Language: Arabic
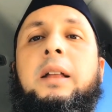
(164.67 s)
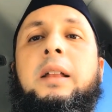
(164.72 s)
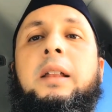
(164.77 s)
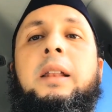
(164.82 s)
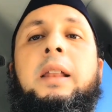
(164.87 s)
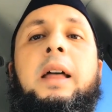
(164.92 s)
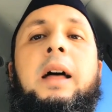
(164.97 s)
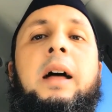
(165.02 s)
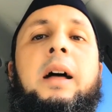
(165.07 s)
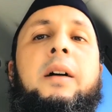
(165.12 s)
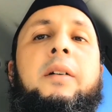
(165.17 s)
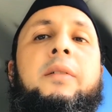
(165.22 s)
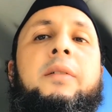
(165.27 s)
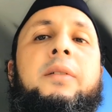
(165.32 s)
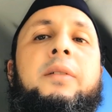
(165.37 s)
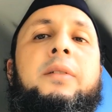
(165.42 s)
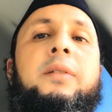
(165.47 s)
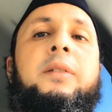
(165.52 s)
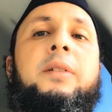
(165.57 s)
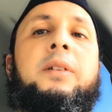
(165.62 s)
لا
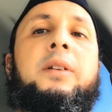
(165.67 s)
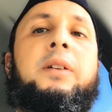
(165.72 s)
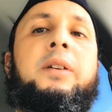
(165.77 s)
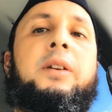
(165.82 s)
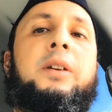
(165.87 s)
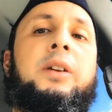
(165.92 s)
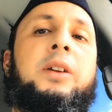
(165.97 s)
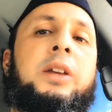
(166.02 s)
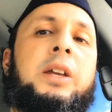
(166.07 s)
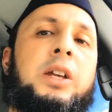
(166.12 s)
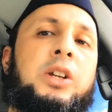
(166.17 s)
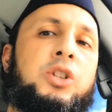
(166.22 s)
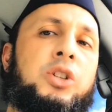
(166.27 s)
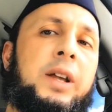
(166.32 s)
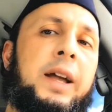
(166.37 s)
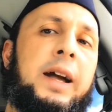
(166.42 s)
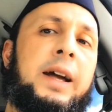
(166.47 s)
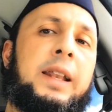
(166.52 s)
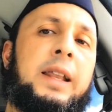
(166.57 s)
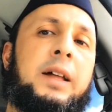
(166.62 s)

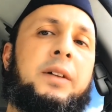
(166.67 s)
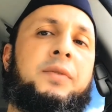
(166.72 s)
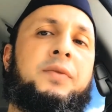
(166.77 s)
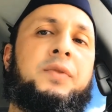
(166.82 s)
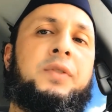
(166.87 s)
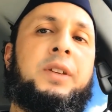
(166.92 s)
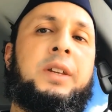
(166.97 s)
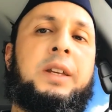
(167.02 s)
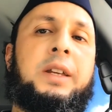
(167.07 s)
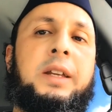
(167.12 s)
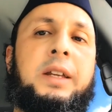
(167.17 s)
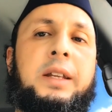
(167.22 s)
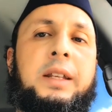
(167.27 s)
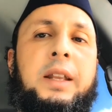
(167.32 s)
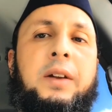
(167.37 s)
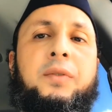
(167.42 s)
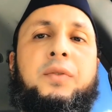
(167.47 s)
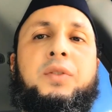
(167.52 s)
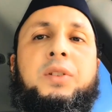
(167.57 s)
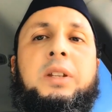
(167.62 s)
يجعل في
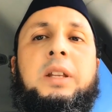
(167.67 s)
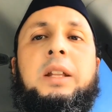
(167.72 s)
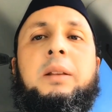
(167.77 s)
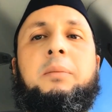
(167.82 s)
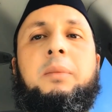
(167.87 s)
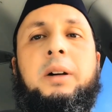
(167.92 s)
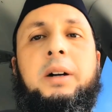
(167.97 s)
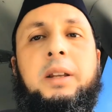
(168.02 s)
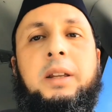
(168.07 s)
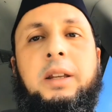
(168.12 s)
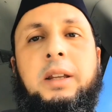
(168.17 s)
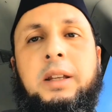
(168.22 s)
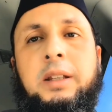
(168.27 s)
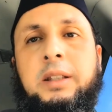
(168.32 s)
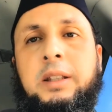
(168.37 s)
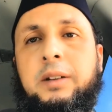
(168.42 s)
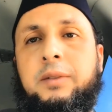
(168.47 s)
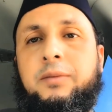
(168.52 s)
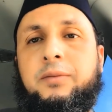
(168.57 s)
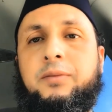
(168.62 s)
نفس
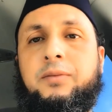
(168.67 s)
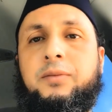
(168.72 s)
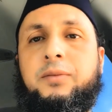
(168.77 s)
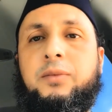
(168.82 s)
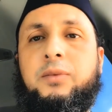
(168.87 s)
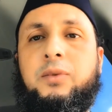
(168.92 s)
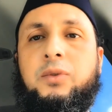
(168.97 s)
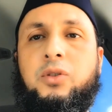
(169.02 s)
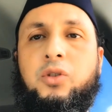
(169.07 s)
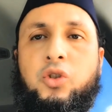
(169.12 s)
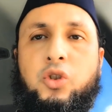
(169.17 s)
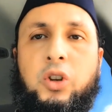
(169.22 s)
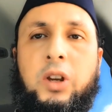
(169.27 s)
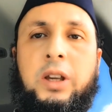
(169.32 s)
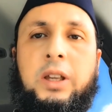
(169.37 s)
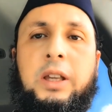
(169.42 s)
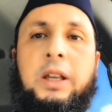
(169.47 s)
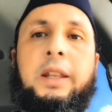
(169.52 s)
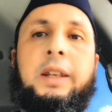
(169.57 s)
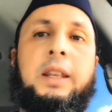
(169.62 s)
المريض
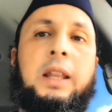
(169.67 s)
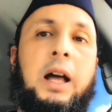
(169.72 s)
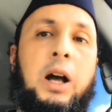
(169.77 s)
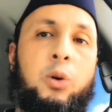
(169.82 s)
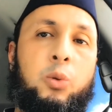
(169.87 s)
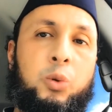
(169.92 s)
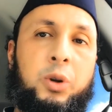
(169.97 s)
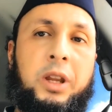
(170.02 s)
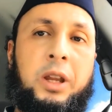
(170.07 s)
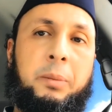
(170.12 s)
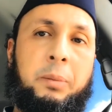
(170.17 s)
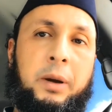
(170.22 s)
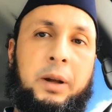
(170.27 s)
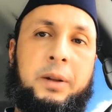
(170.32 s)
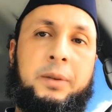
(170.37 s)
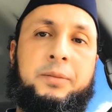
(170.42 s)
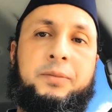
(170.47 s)
شكا أو ريبة